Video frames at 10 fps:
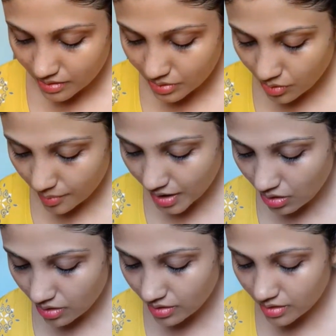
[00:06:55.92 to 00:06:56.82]
তো আমি
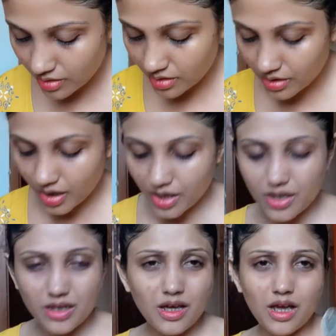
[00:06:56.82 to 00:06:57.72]
এই
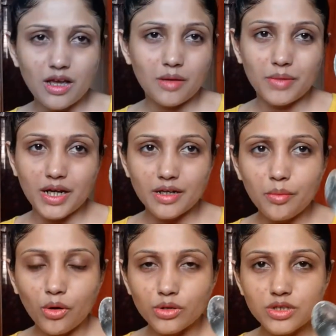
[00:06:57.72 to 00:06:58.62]
মানে এটা
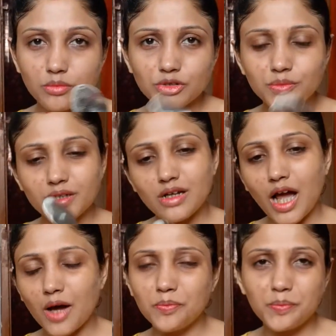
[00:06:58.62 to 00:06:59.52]
বড় চামচ বাট
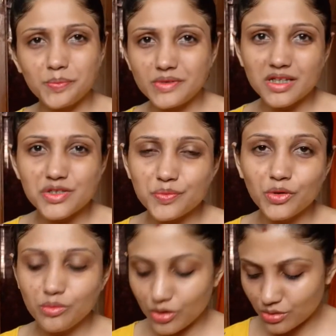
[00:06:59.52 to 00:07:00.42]
হাফ স্পুন
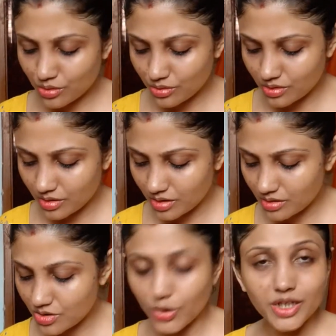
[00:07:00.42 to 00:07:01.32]
মতো
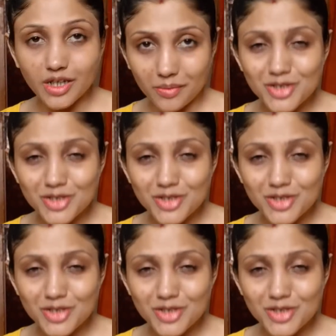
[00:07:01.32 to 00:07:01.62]
সরি টেবিল